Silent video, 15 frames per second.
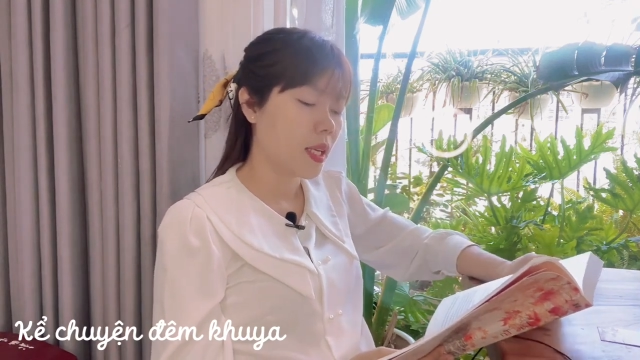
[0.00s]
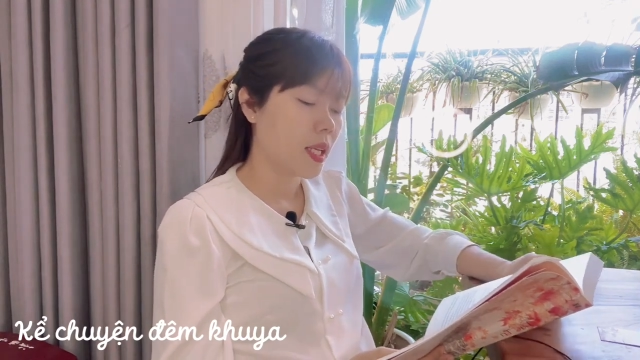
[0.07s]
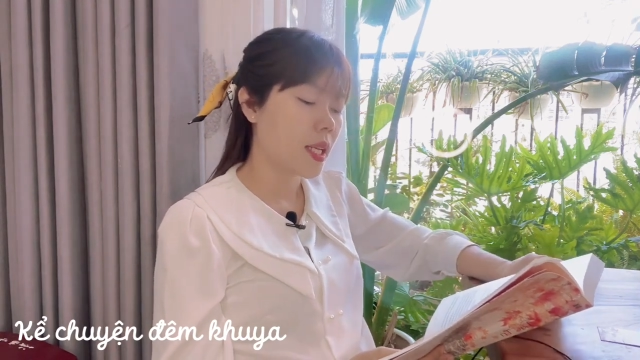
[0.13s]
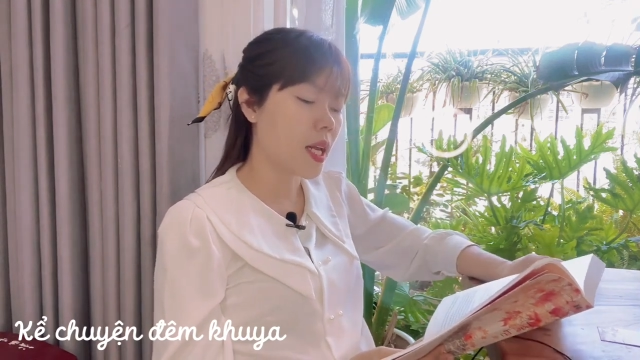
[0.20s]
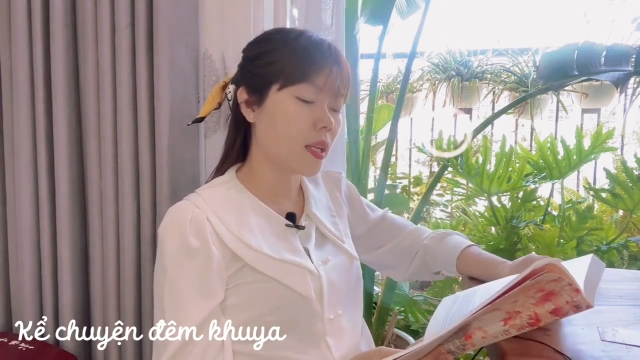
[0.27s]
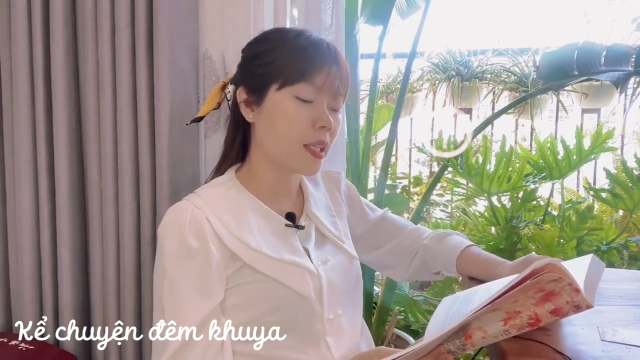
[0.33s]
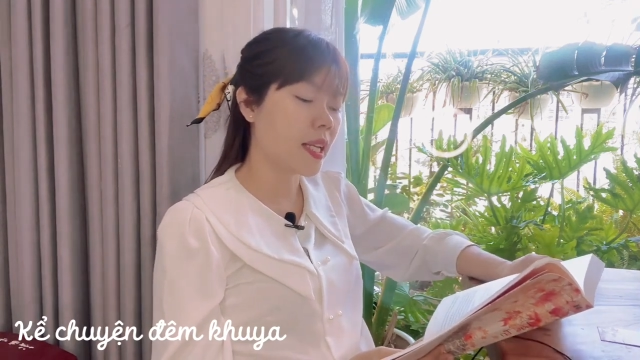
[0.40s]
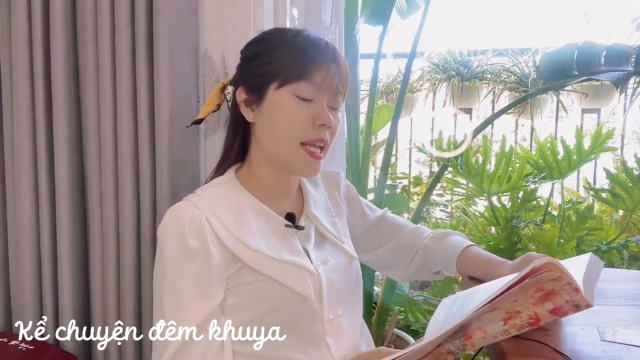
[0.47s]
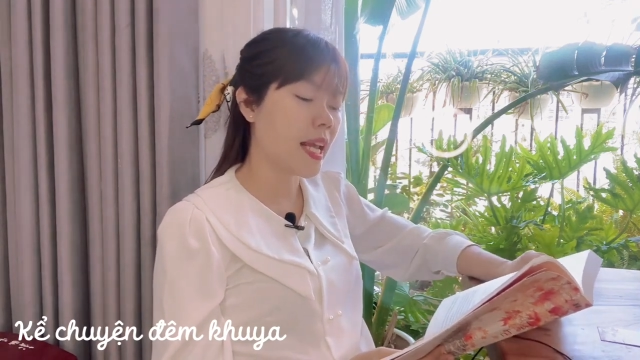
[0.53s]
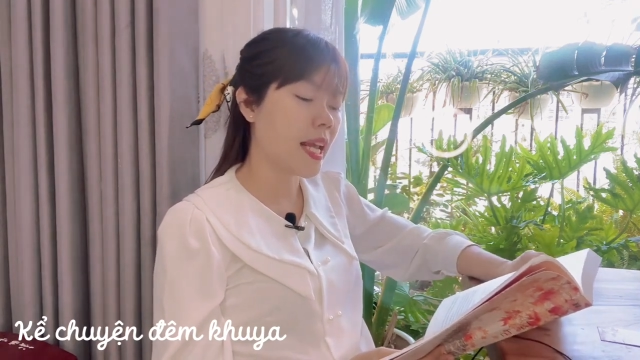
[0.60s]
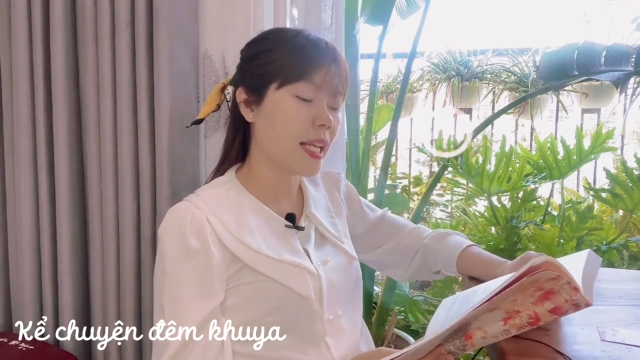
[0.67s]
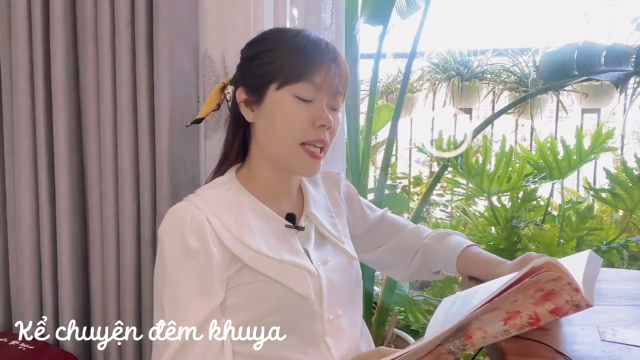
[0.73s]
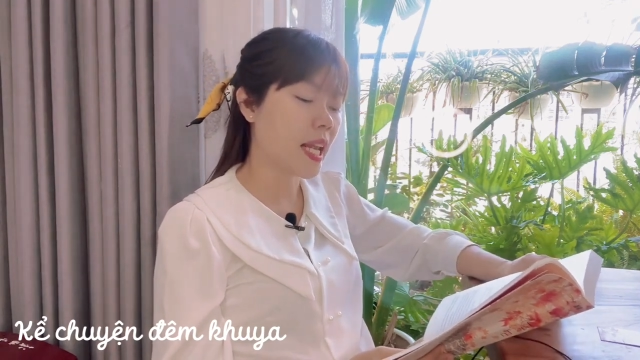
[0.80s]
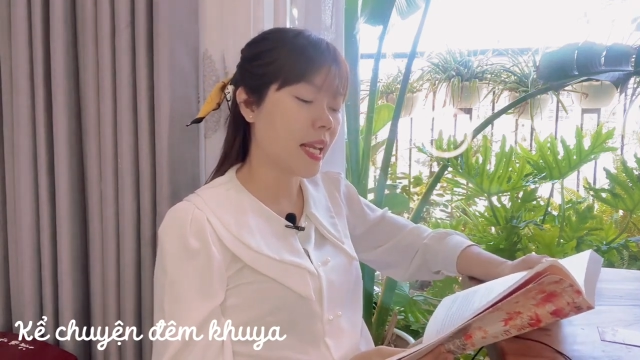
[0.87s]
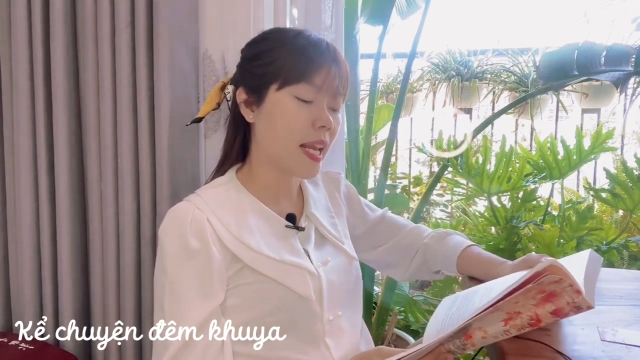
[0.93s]
Đợt ghi
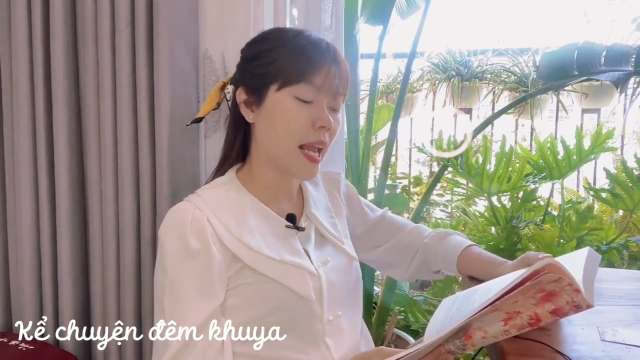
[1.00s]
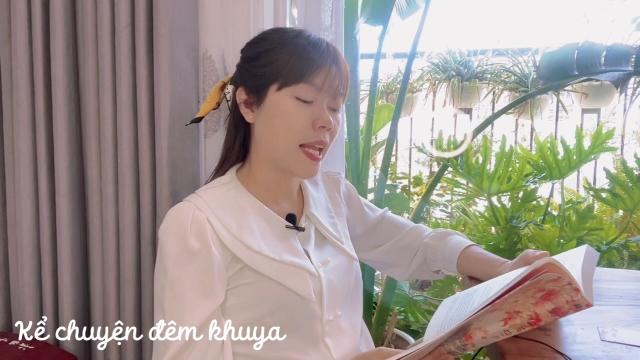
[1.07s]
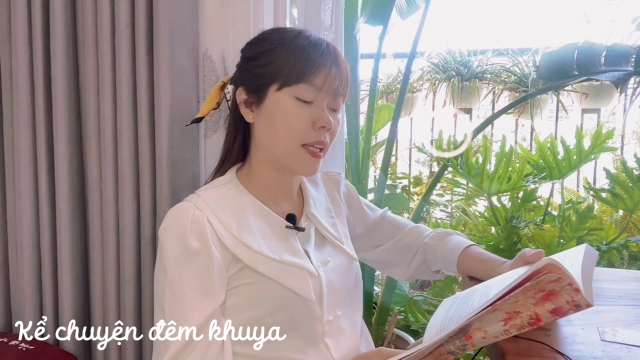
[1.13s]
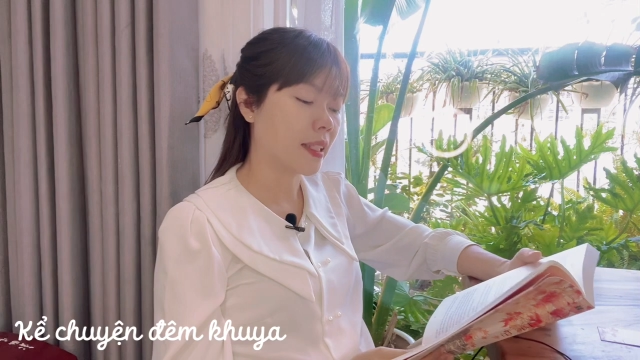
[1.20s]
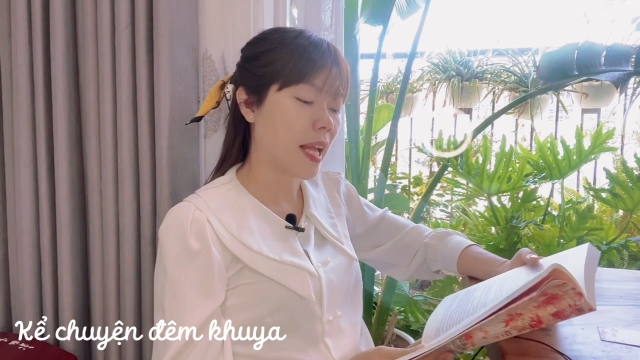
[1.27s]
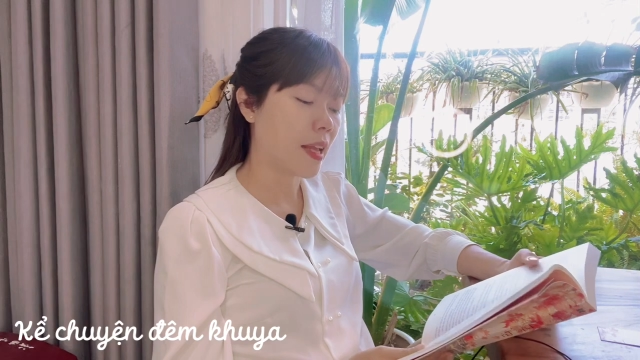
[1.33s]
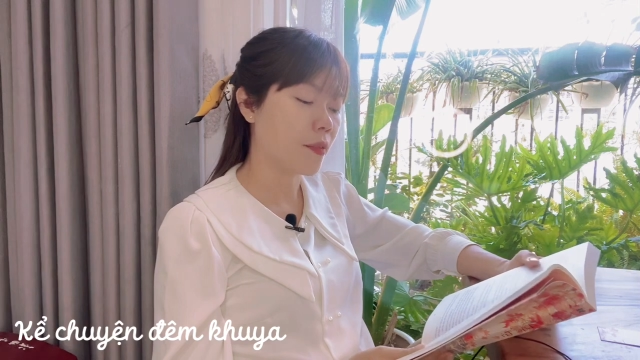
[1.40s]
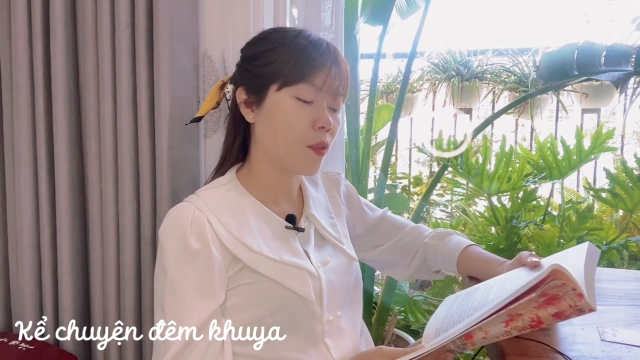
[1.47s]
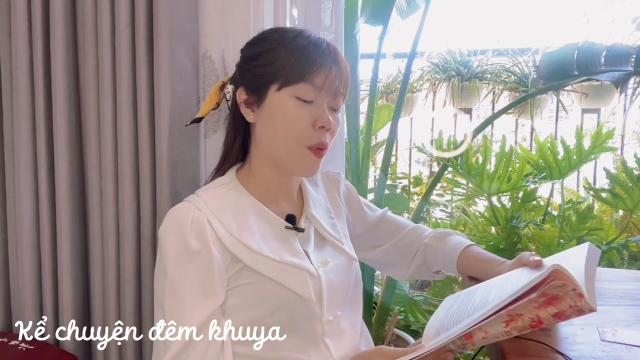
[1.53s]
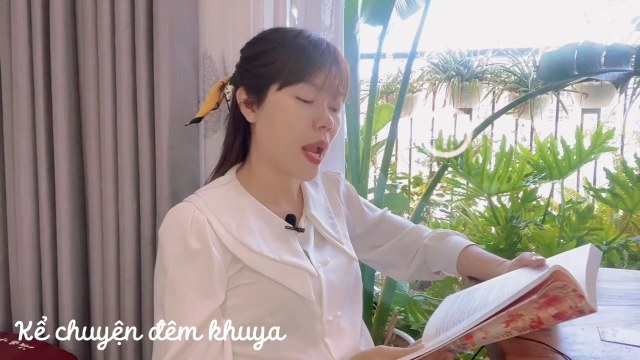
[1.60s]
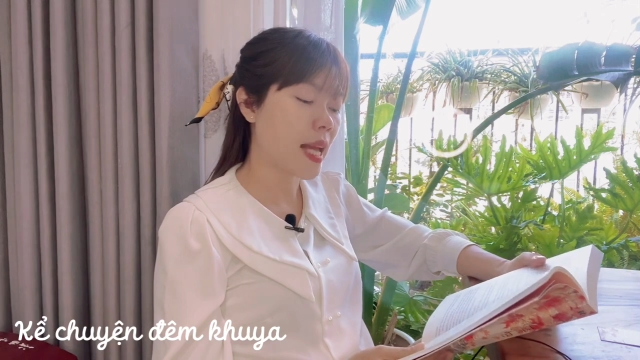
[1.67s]
hình lần này ở thành phố